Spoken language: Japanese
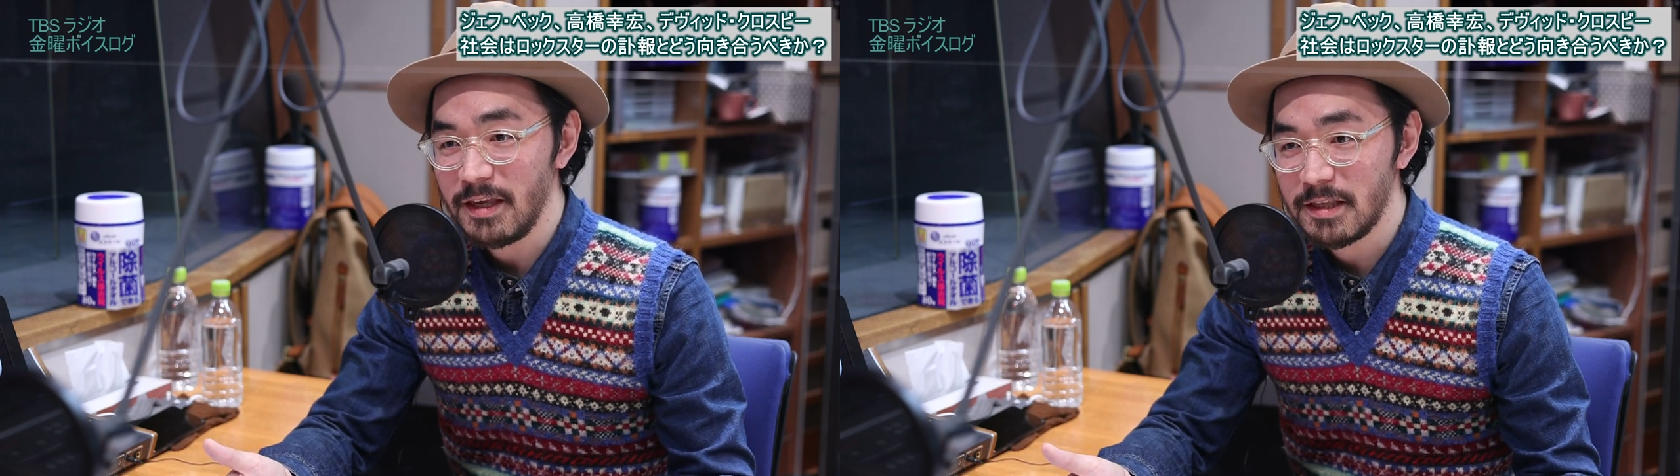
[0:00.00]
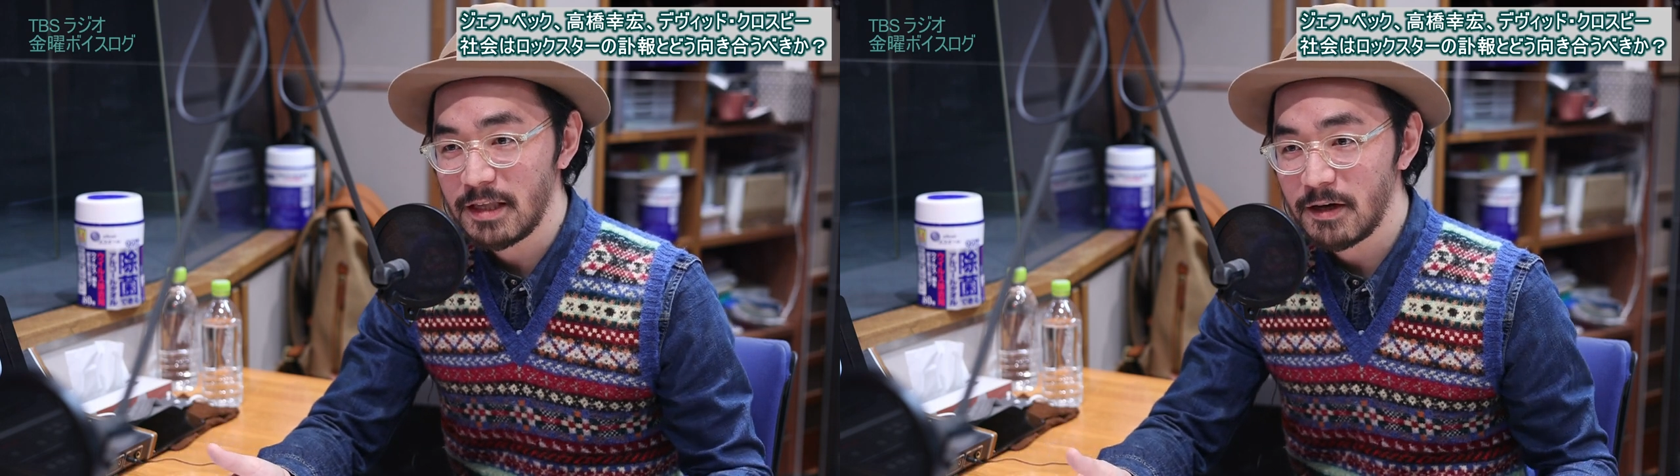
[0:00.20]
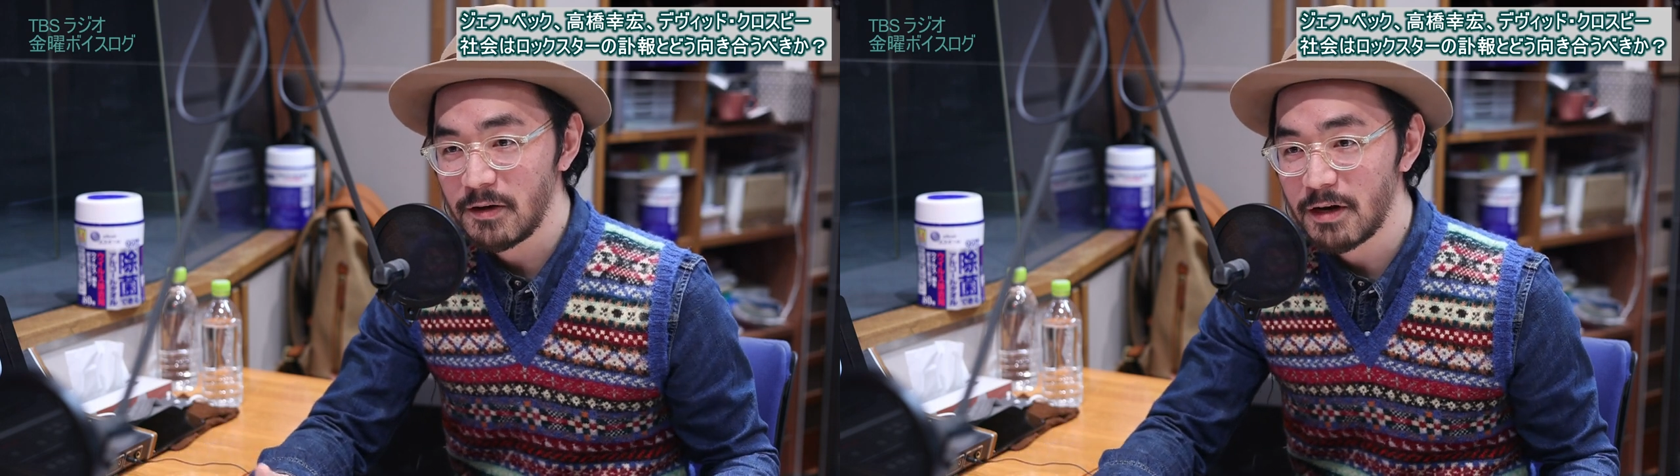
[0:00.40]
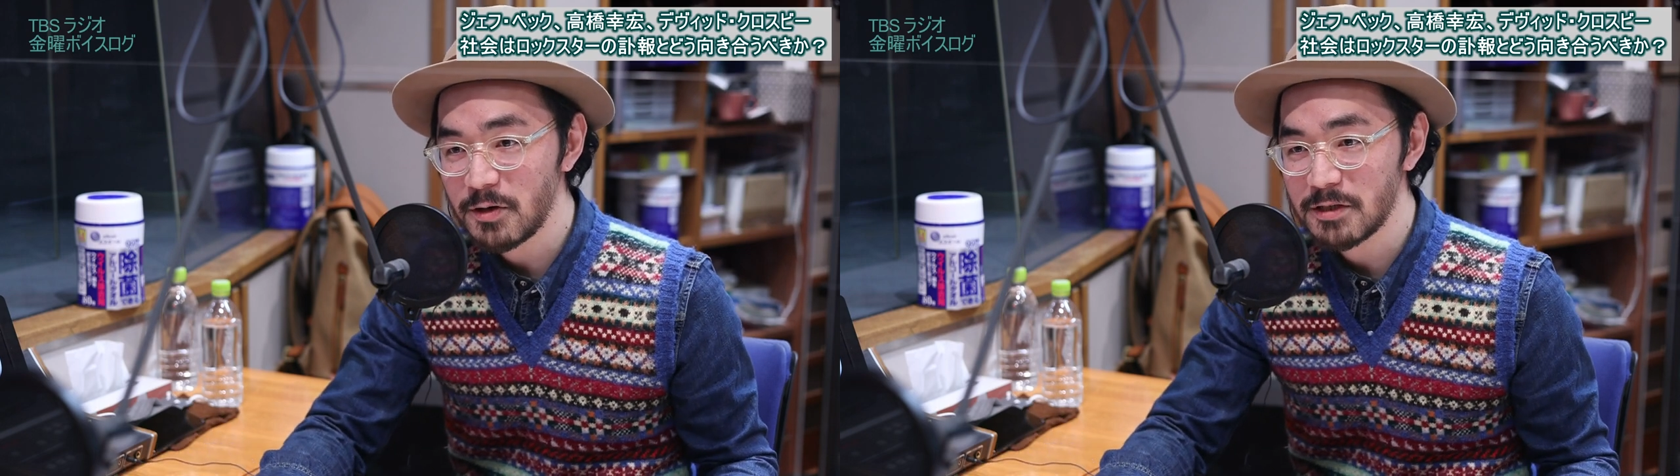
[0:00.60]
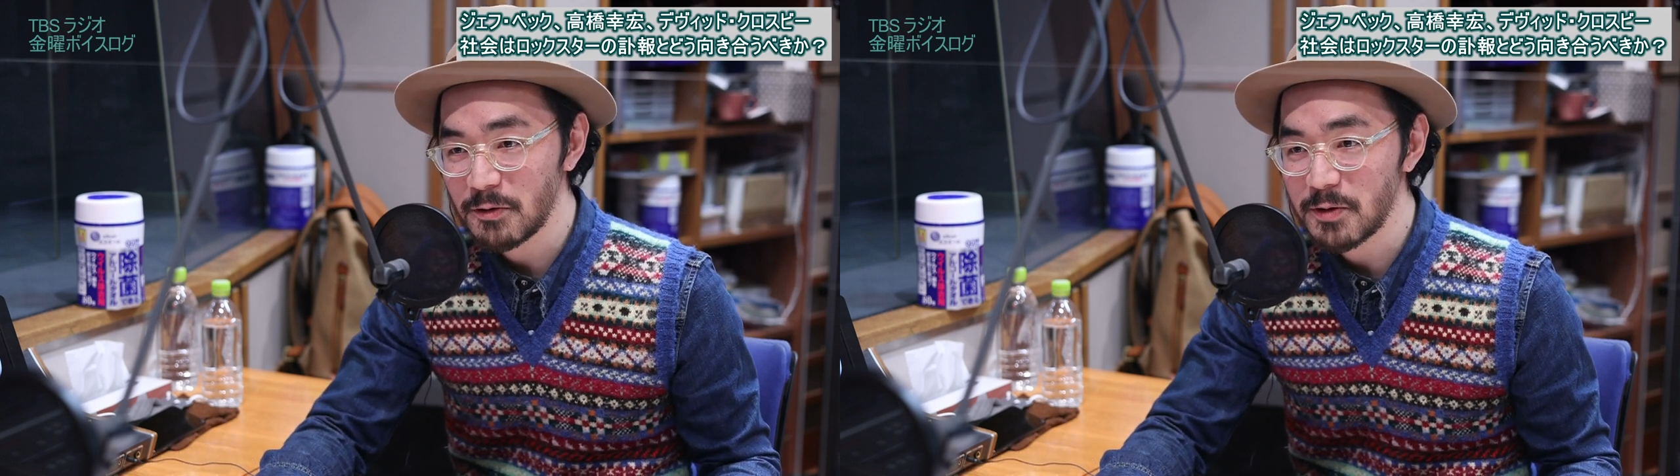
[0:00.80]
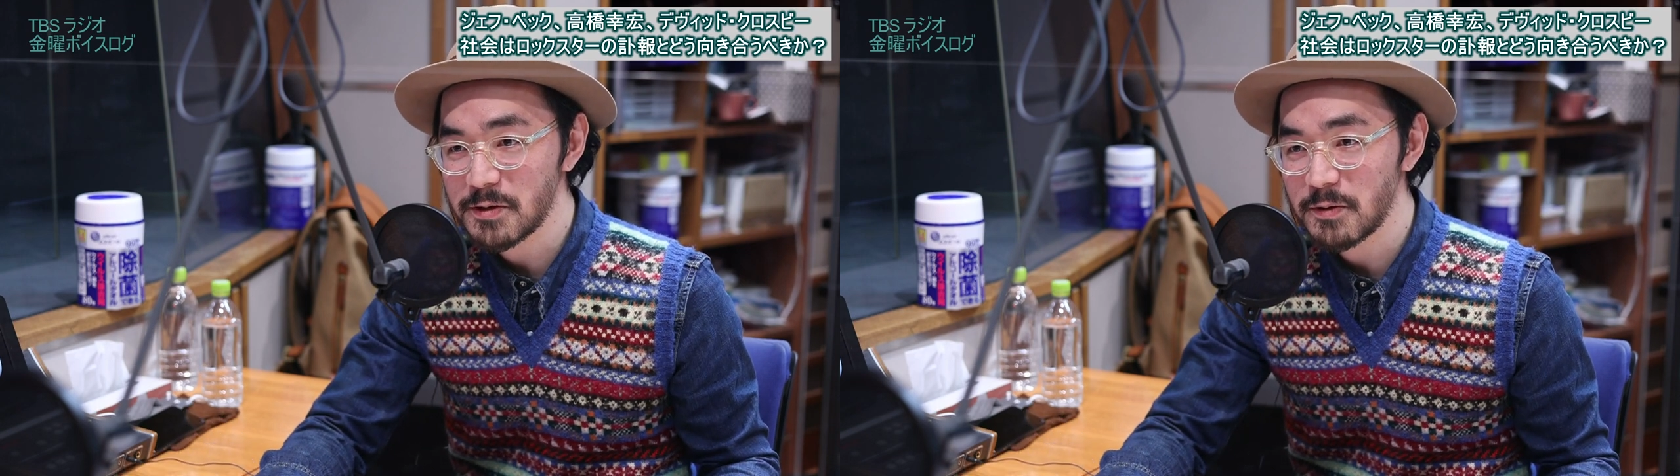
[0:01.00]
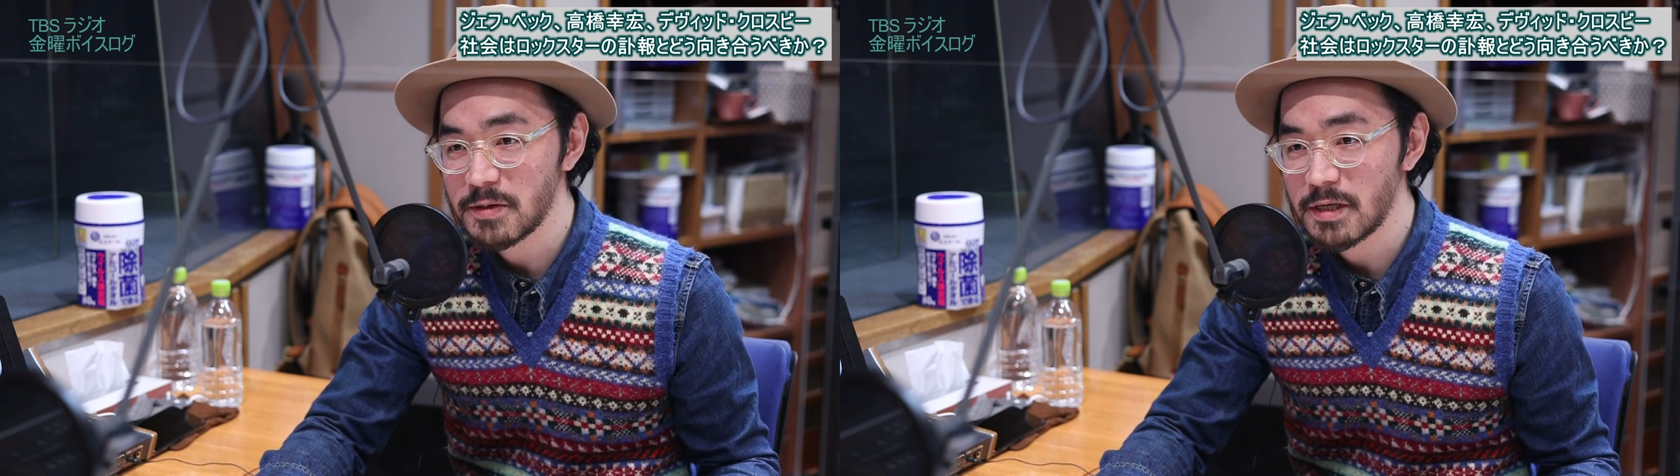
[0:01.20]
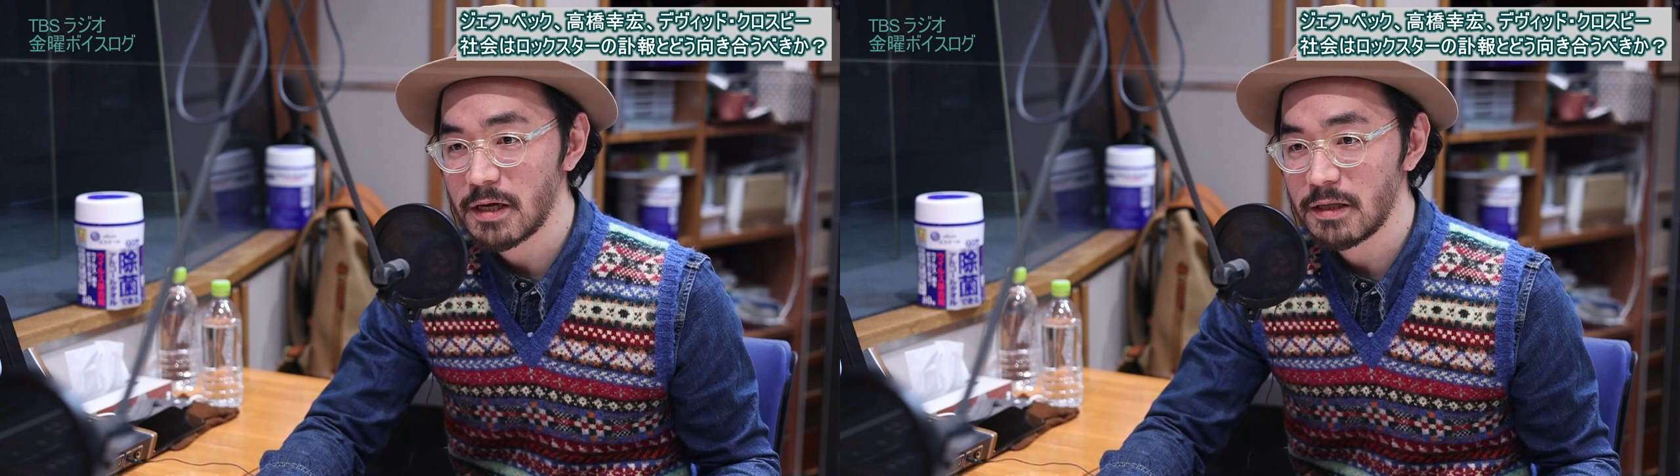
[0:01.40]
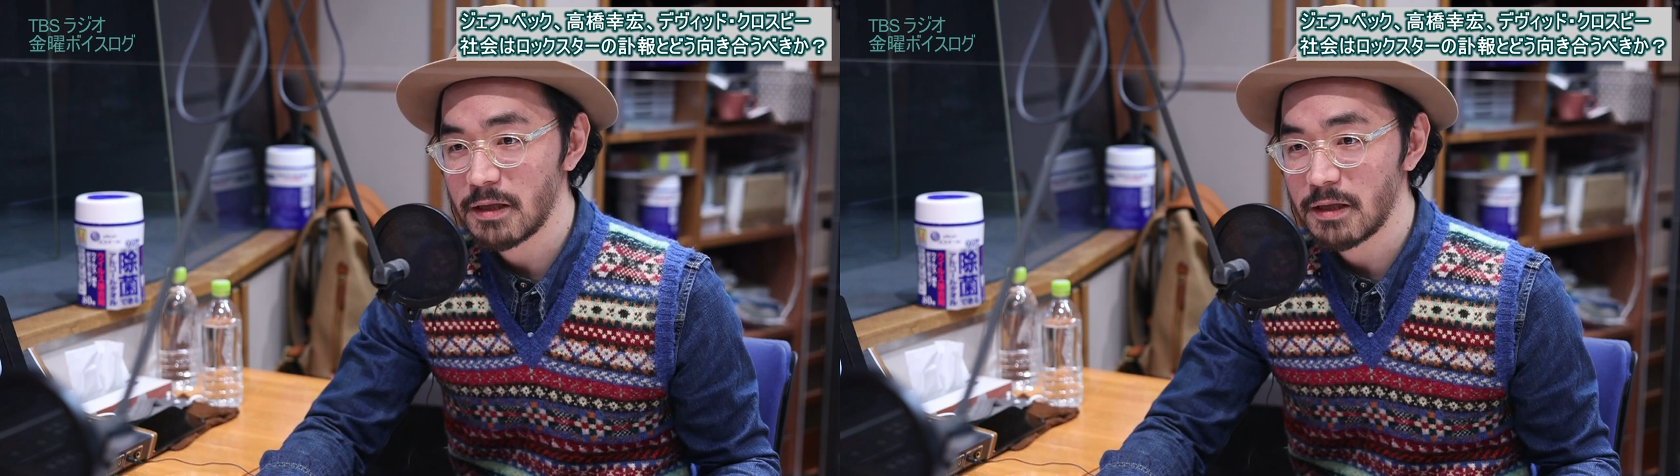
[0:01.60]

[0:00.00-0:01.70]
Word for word: 言ってくれる人の存在っ